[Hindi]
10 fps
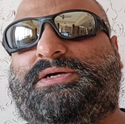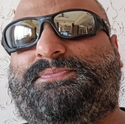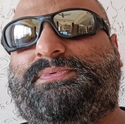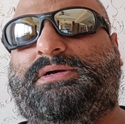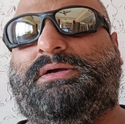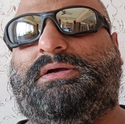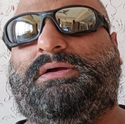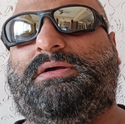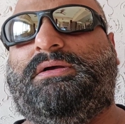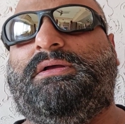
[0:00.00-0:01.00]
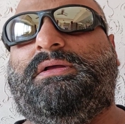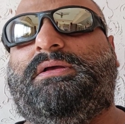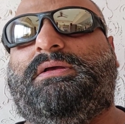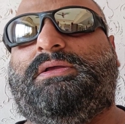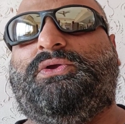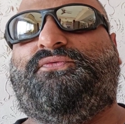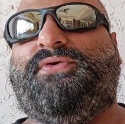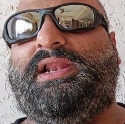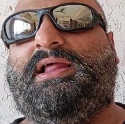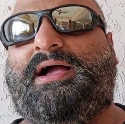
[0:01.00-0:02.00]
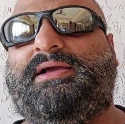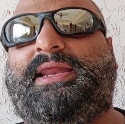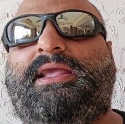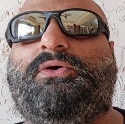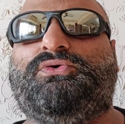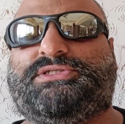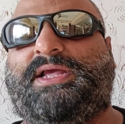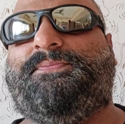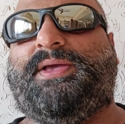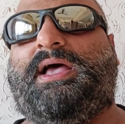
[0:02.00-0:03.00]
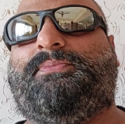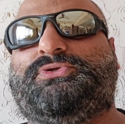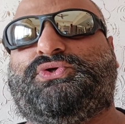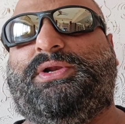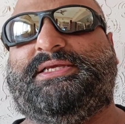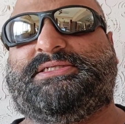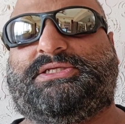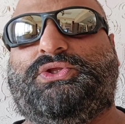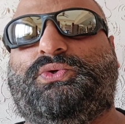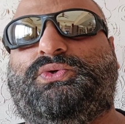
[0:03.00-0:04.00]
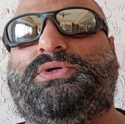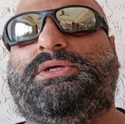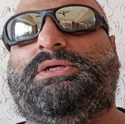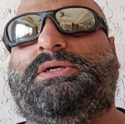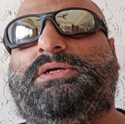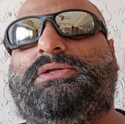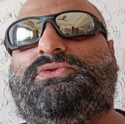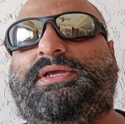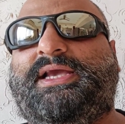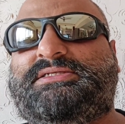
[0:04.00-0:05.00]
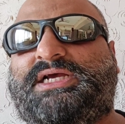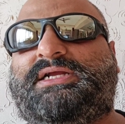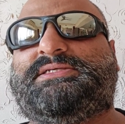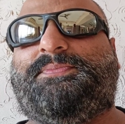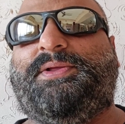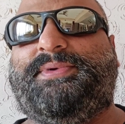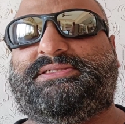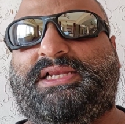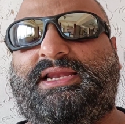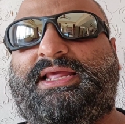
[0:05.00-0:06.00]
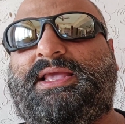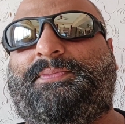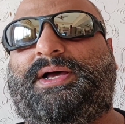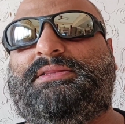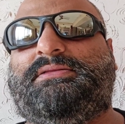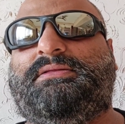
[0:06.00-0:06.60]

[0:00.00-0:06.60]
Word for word: जब यू फील हंग्री उस टाइम पे आप उसको ले सकते हो तो ये चार सप्लीमेंट्स लेने के बाद